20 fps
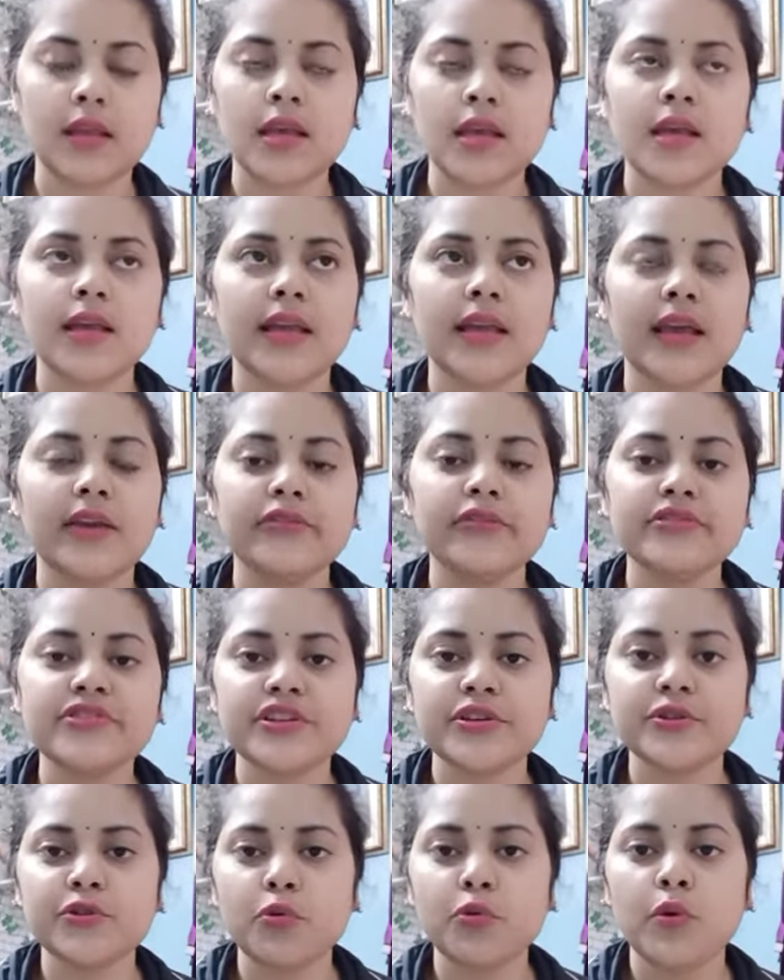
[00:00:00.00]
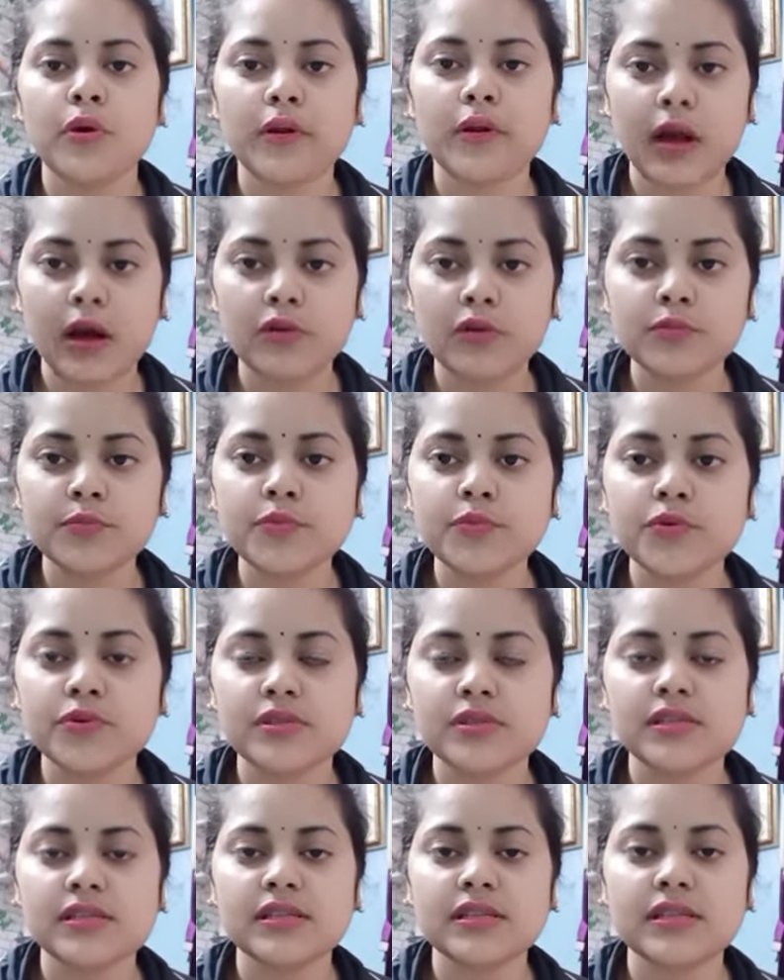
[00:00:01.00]
কেন যেহেতু গ্রাউন্ড
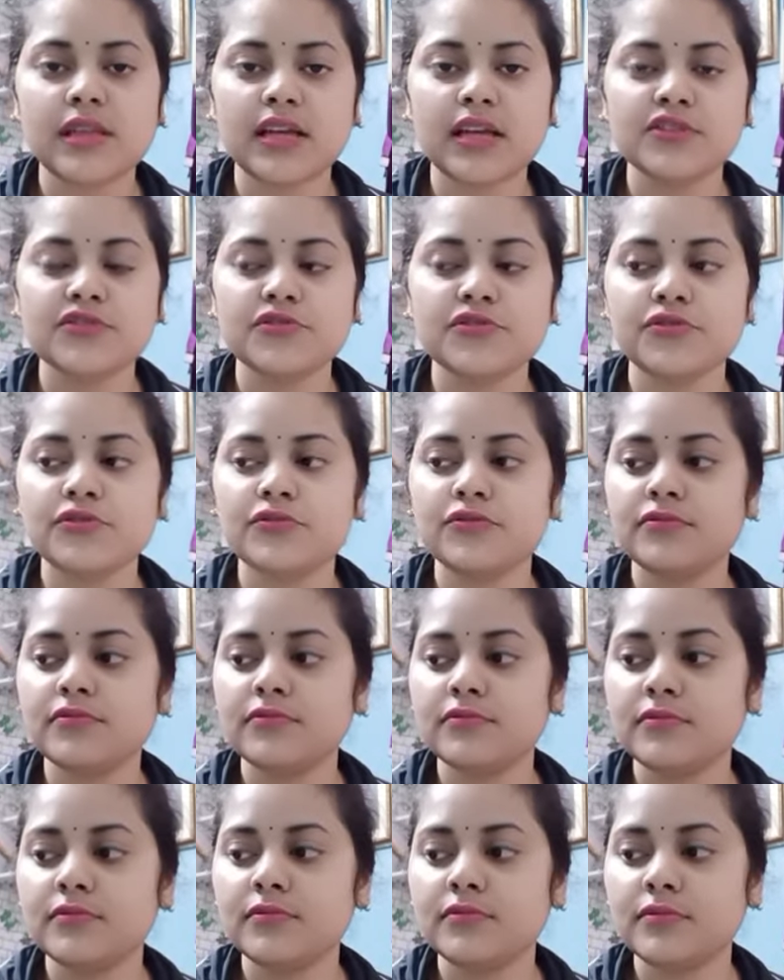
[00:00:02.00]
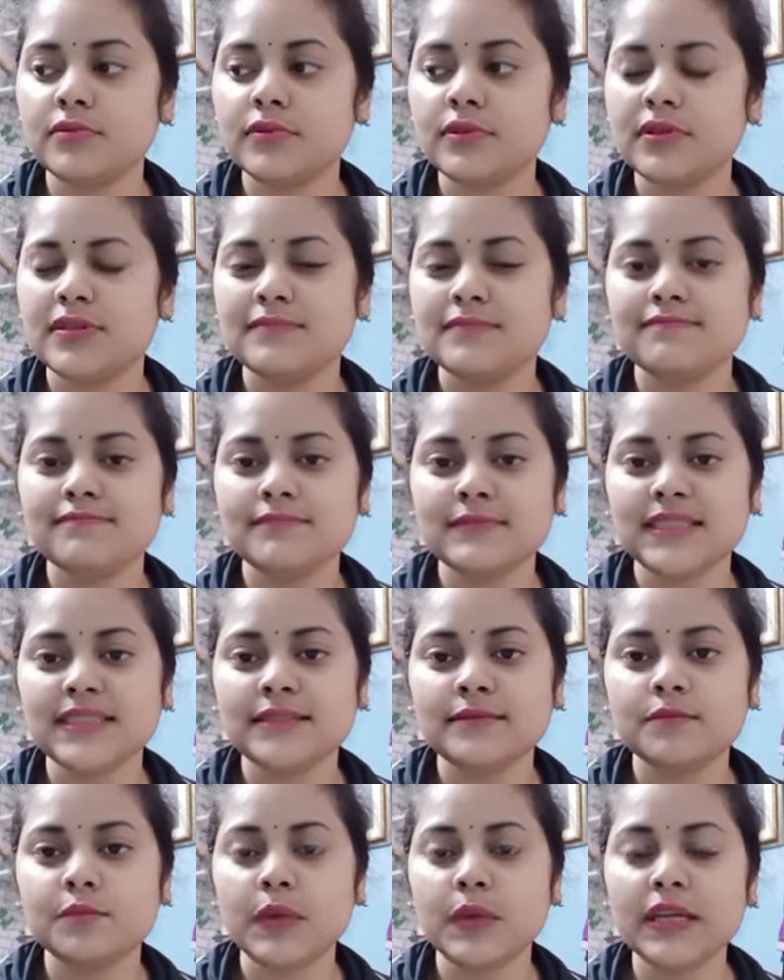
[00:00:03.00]
পরছি তার জন্য
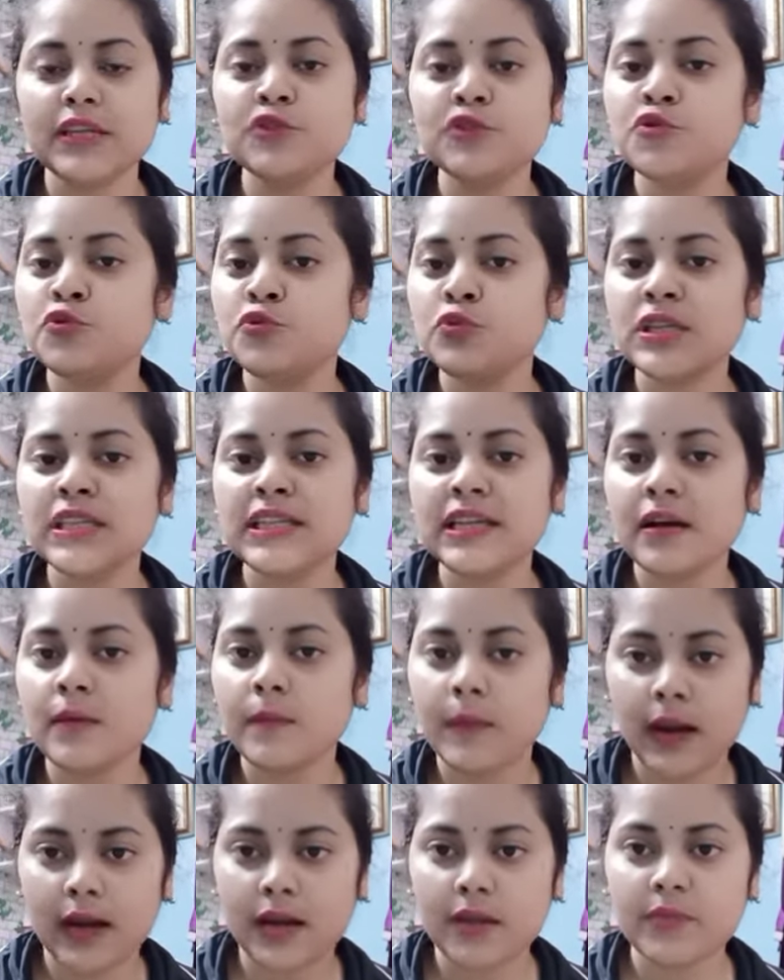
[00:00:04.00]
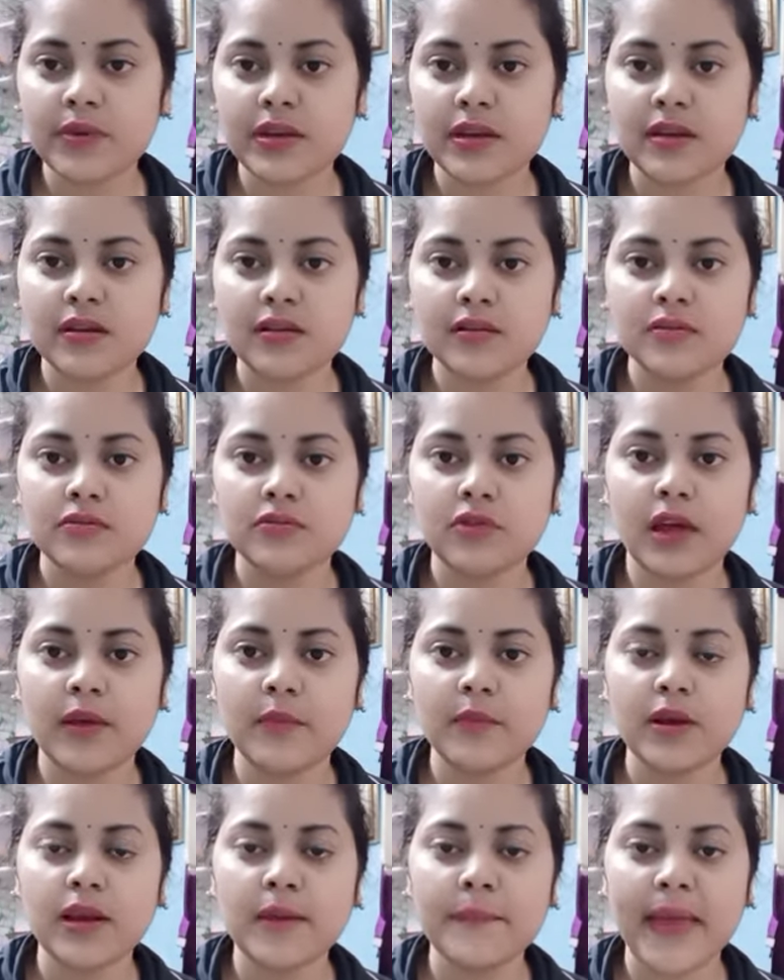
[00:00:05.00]
মানে চুরিটা মানাবে না তাই
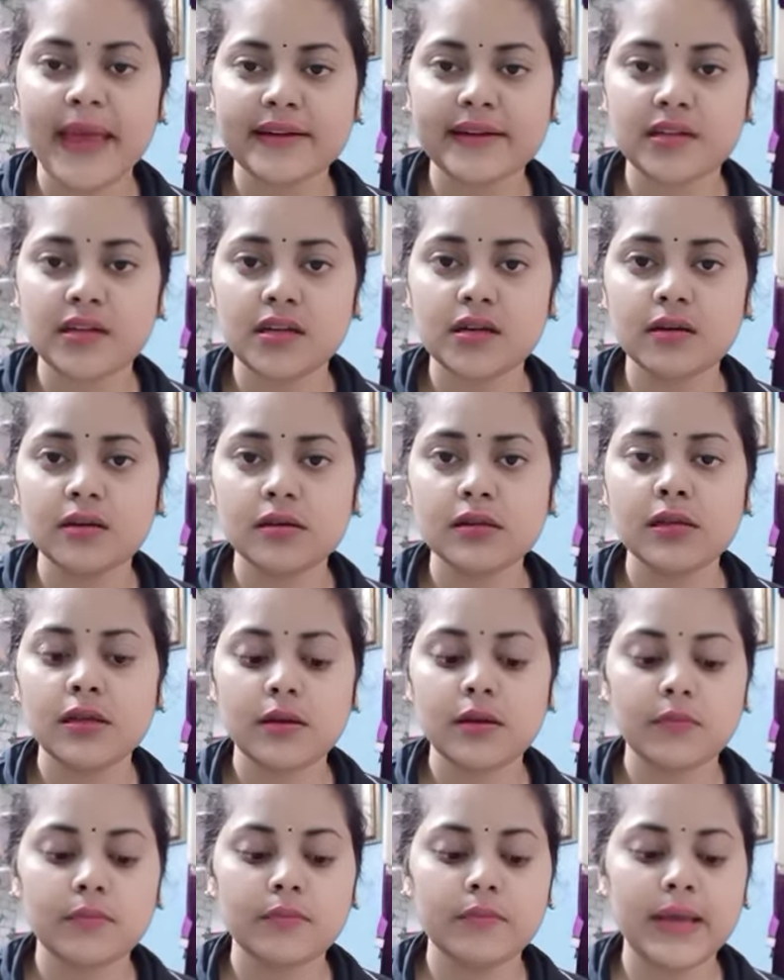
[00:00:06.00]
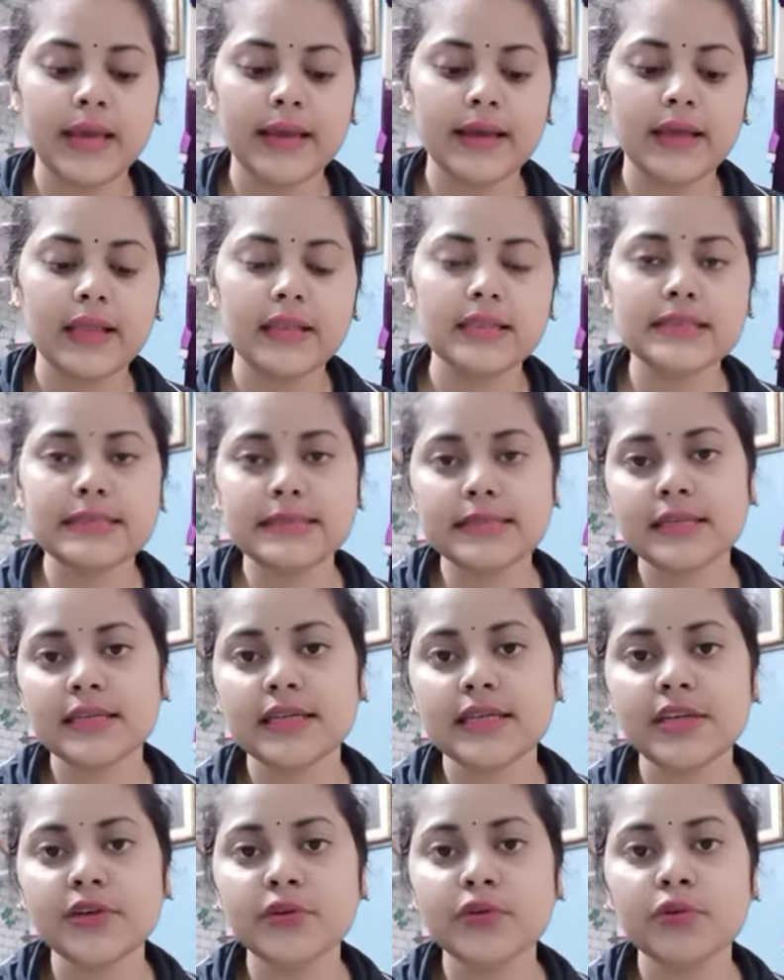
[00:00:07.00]
বললাম একটা ব্যাঙ্গেলস নিয়ে
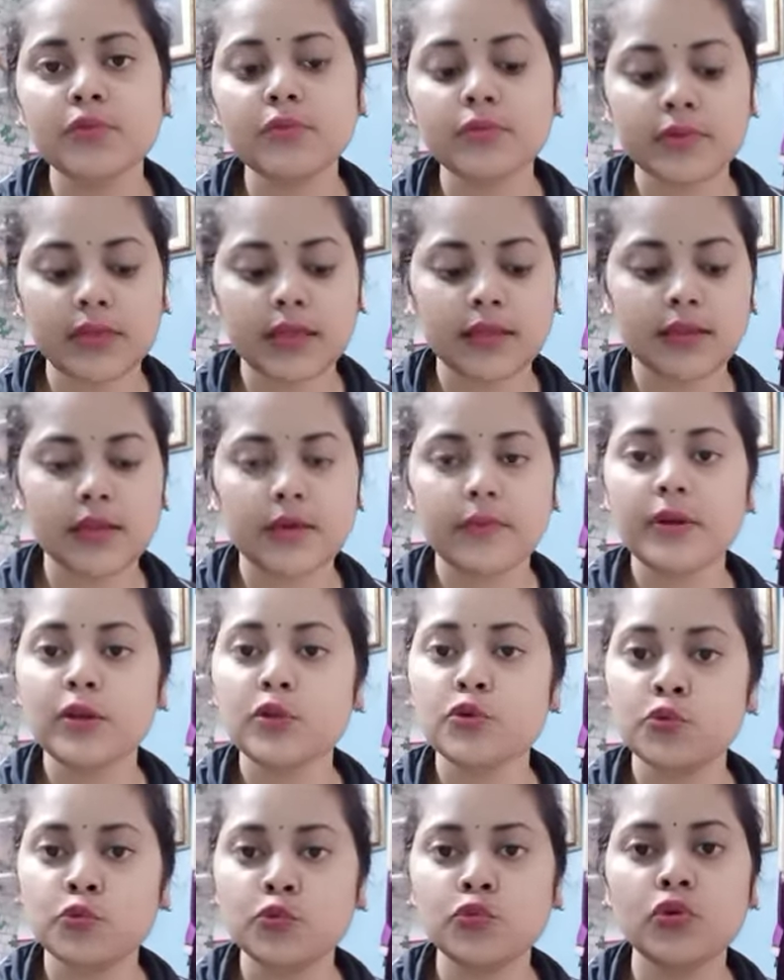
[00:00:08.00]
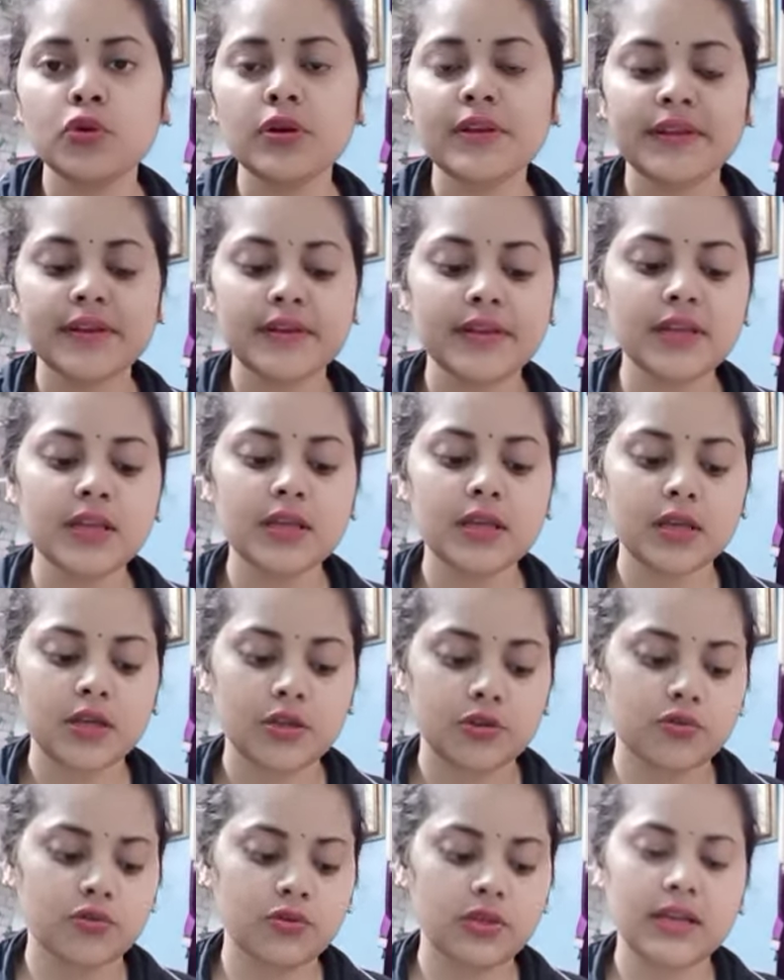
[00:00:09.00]
কি করব তার থেকে বলে দুটো নিয়ে নিই
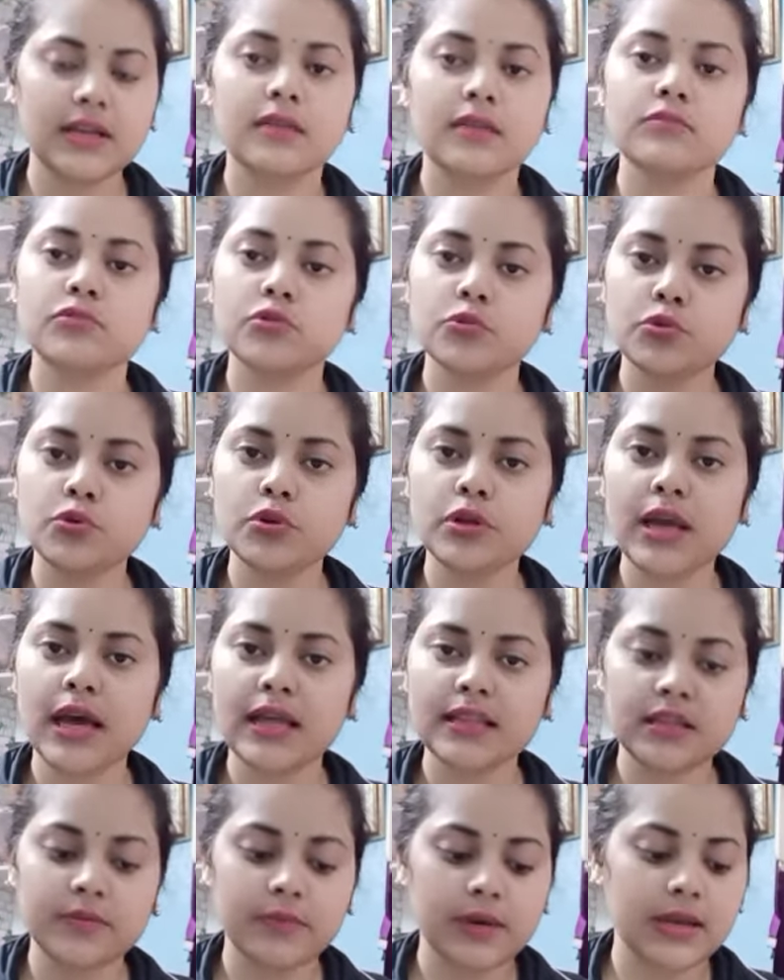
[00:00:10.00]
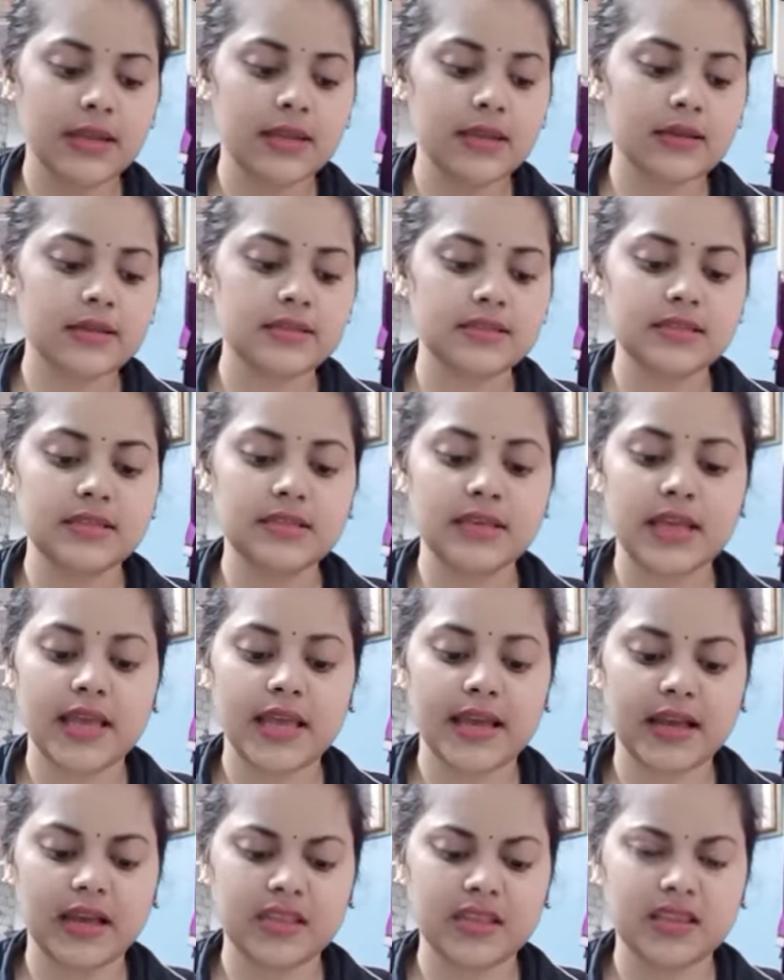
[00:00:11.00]
তো দেখলাম দুটোই হাতে ভাল লাগছে
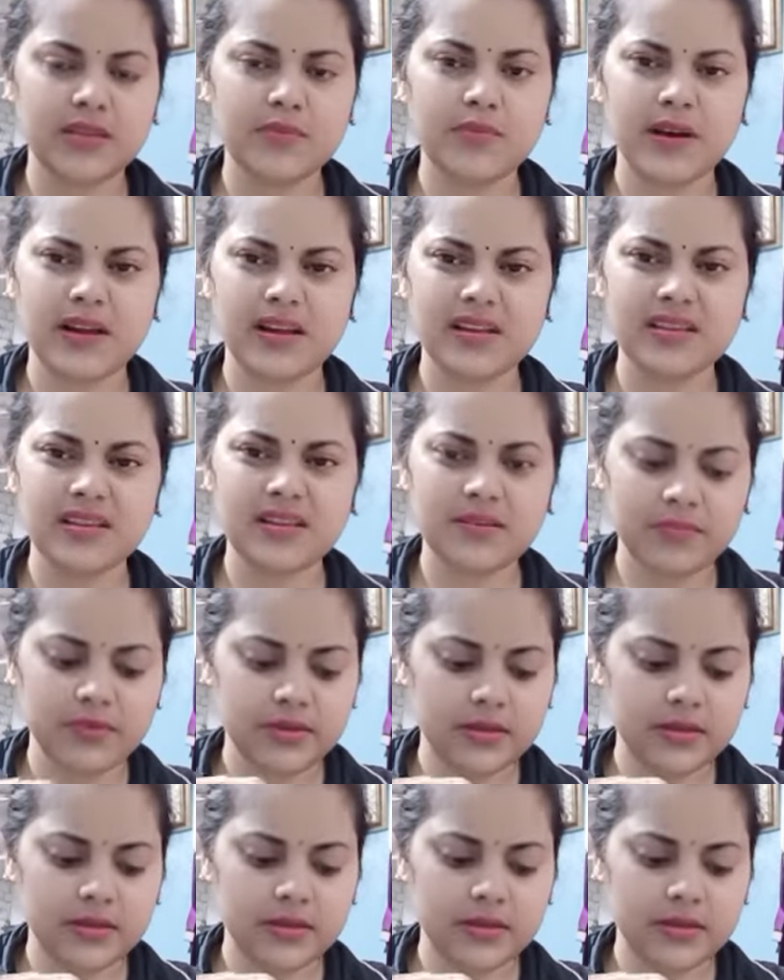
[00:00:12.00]
এক হাতটা ফাঁকা থাকবে